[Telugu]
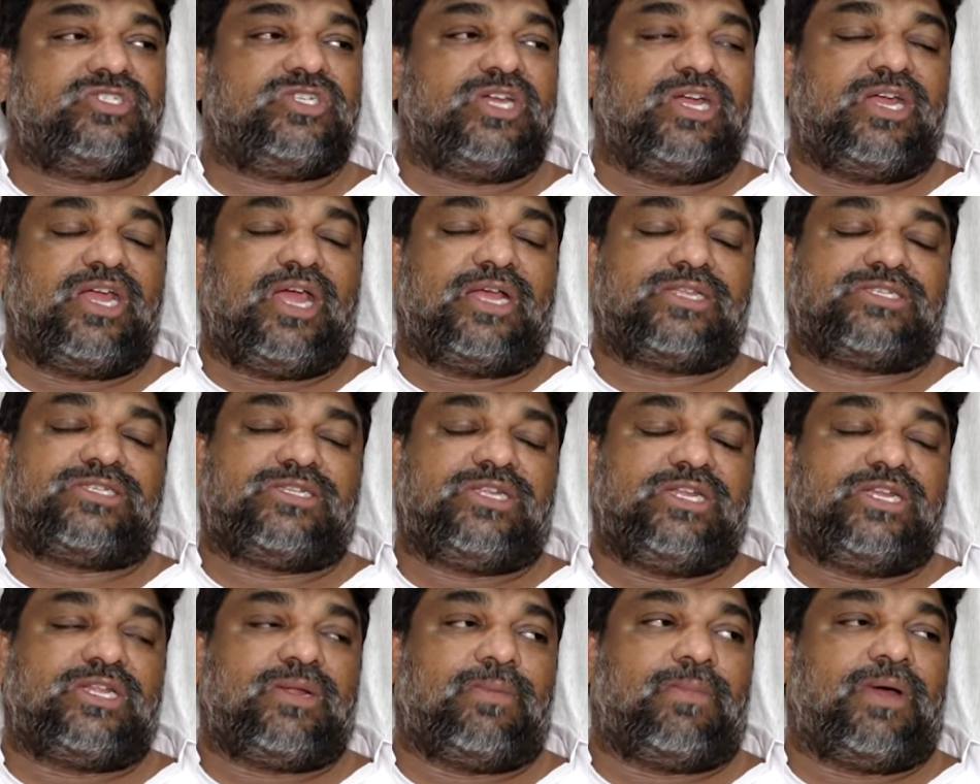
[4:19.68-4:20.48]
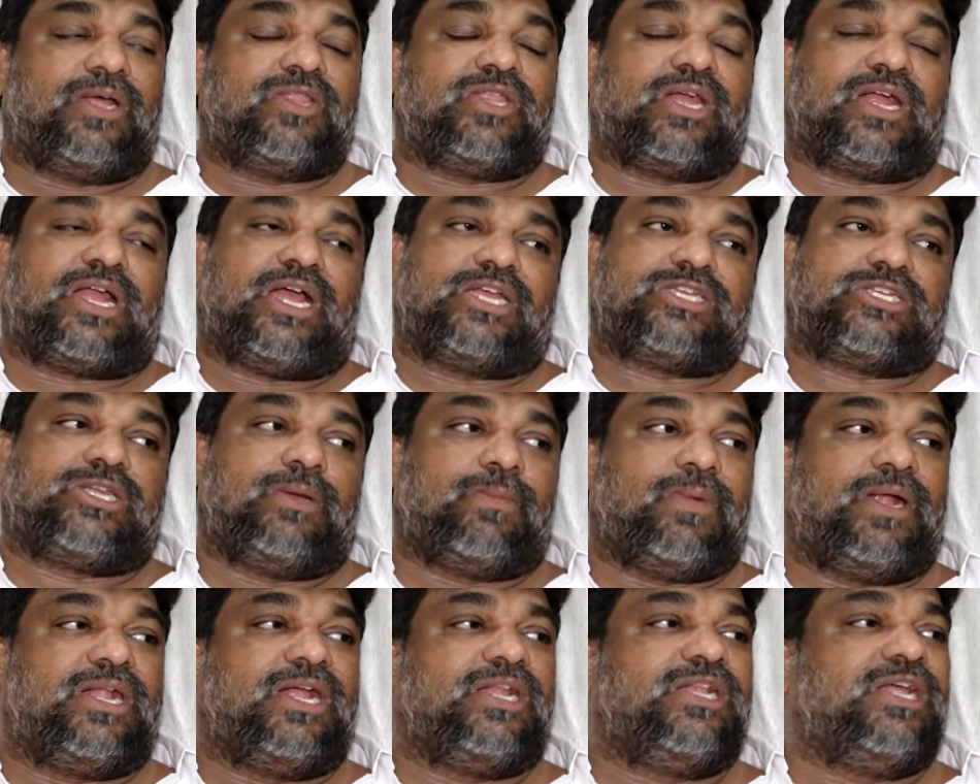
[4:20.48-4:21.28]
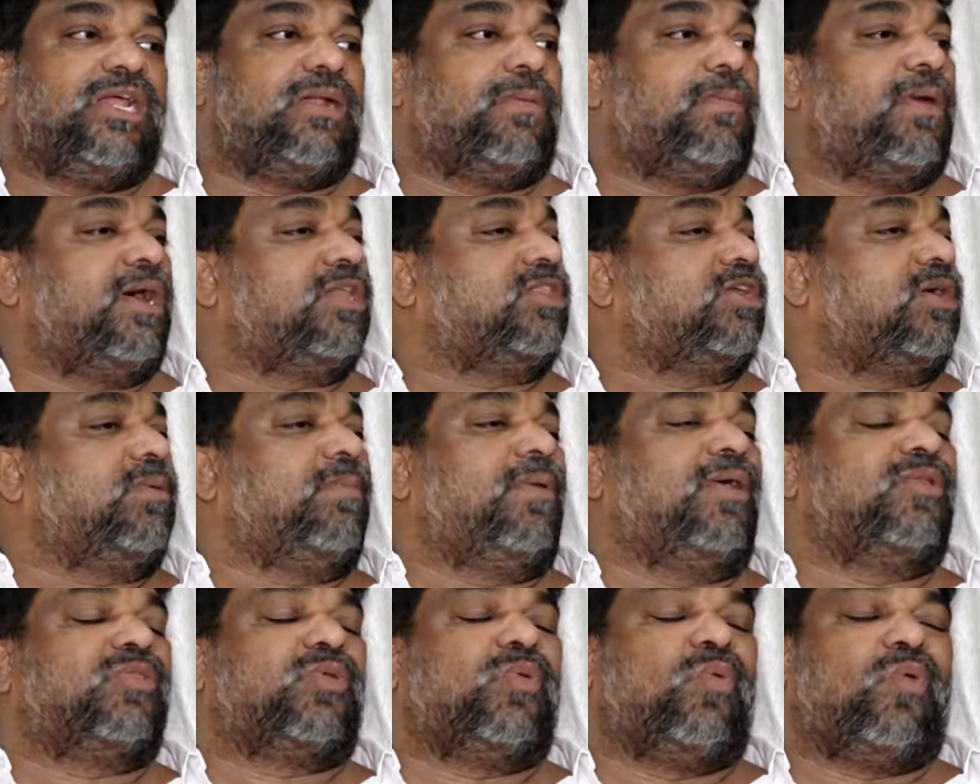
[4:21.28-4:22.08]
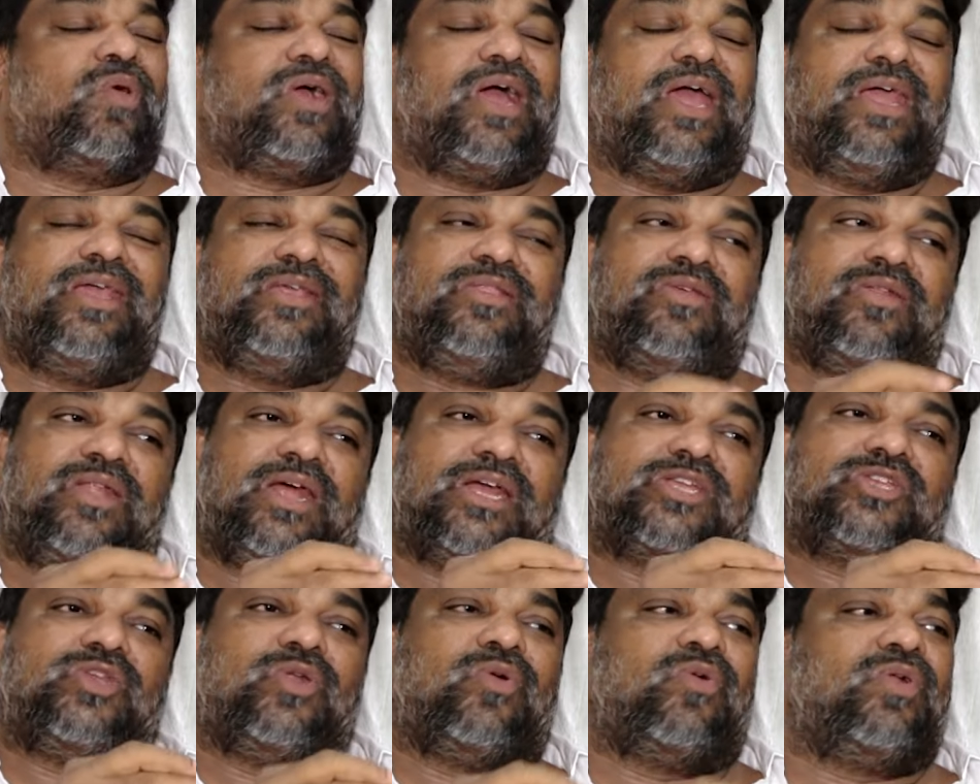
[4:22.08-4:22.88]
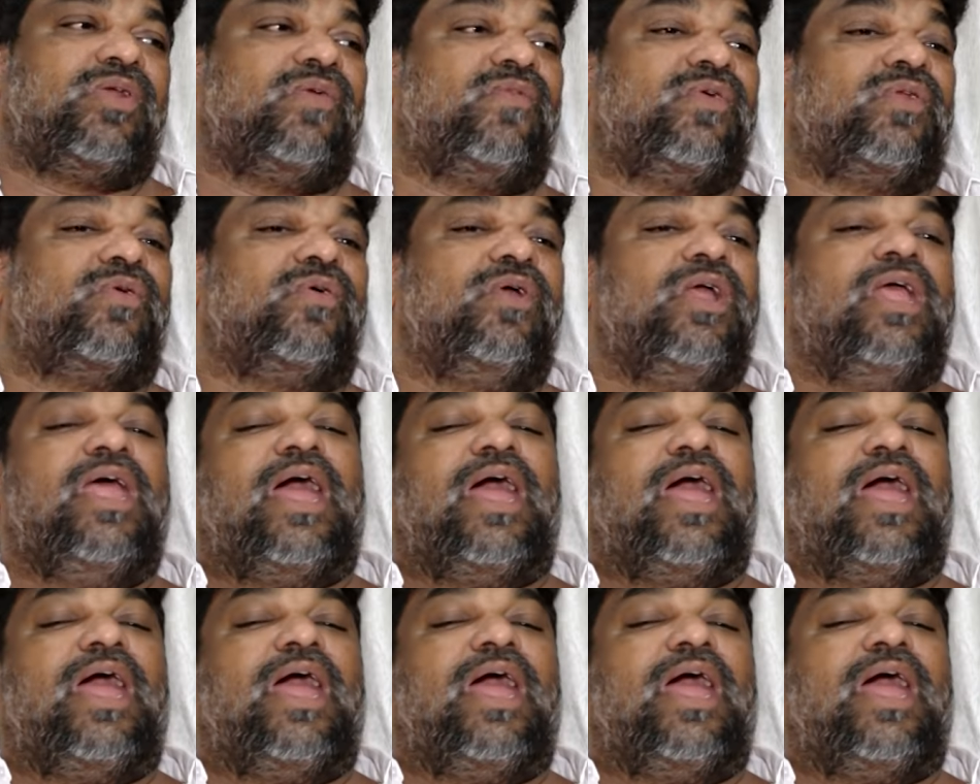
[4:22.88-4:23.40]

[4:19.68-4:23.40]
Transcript: నిజంగా నిర్మాత కష్టపడే నిర్మాతకు మాత్రం ఒక ఐదు లక్షలు కూడా ఇవ్వరు